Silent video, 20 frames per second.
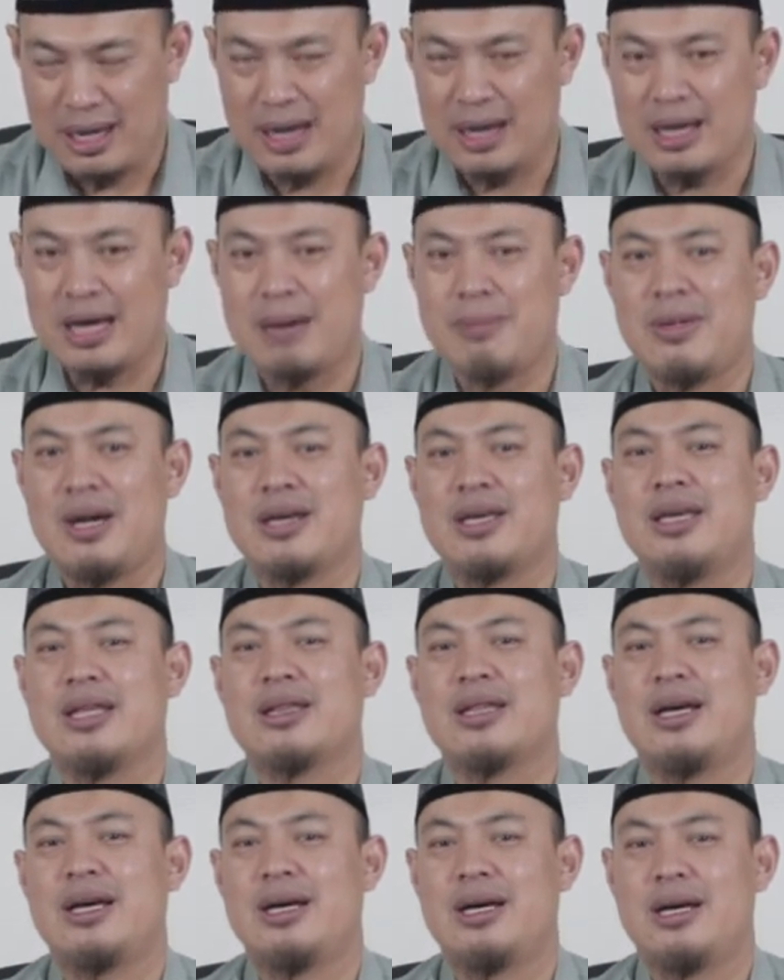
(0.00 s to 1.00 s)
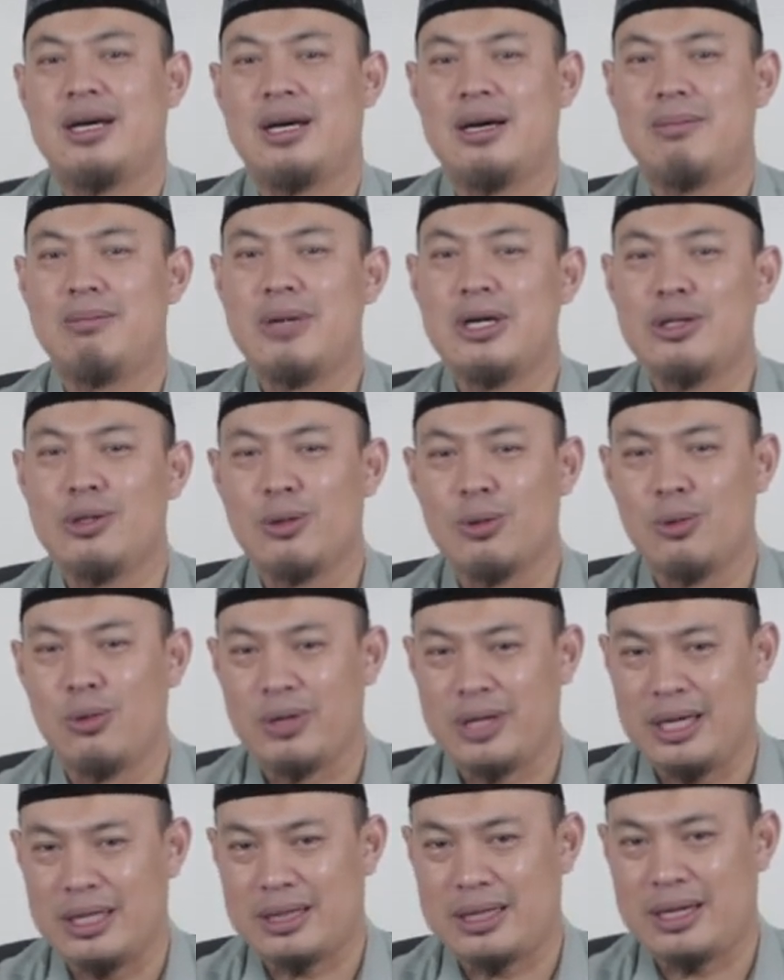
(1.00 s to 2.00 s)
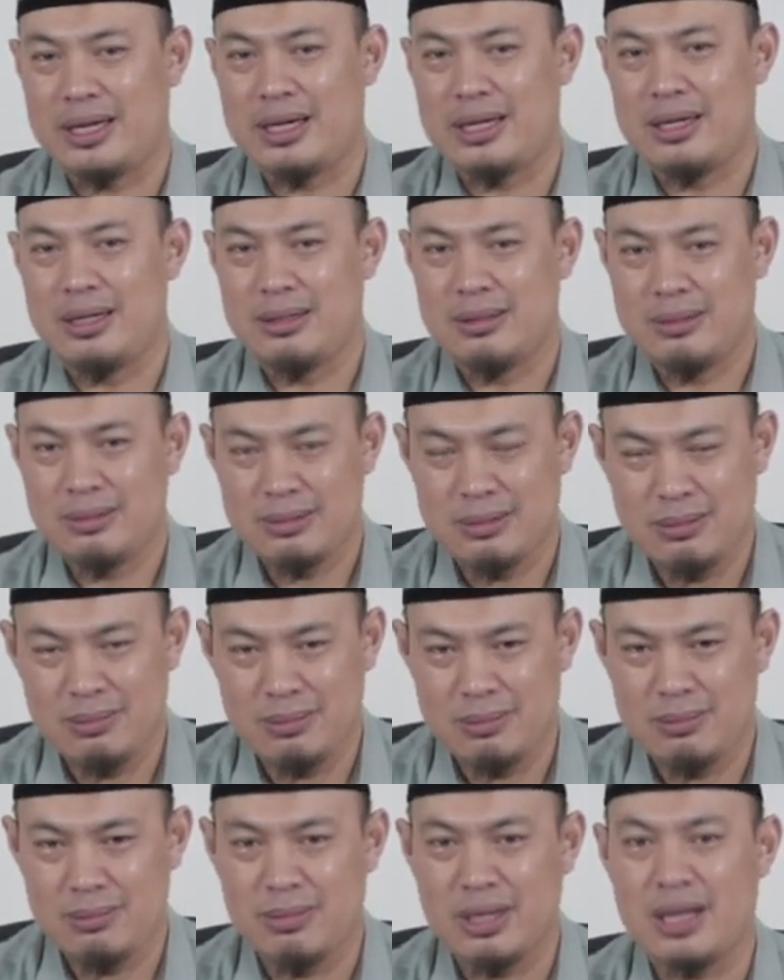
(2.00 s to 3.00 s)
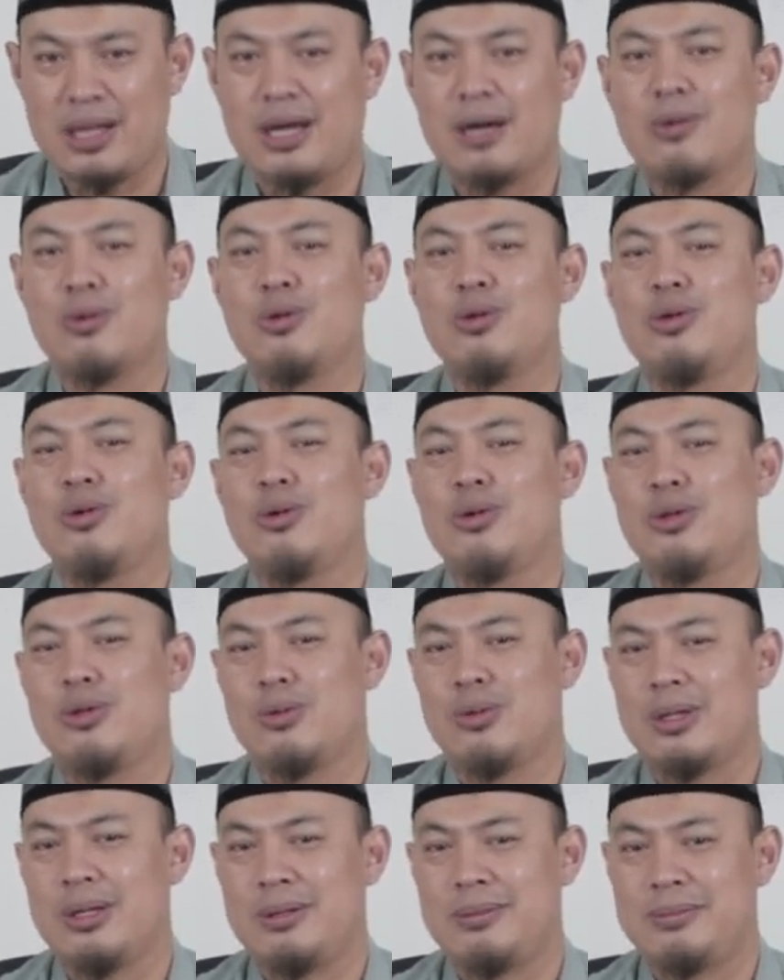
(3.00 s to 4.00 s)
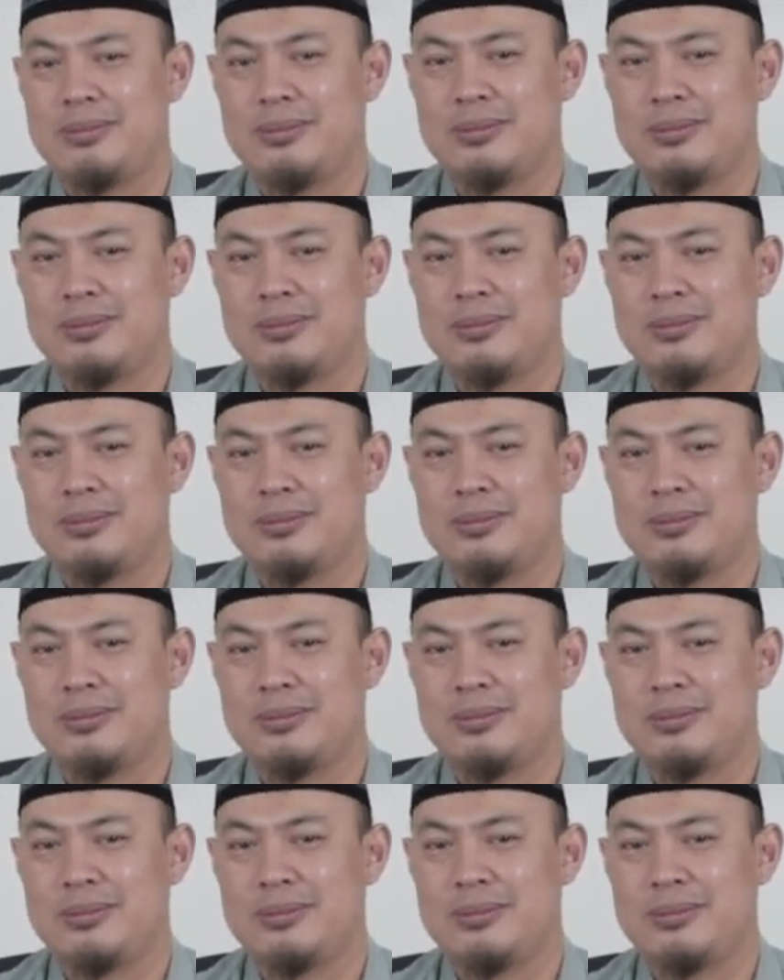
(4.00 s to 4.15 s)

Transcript: Agama kita menyuruh kita berlaku jujur,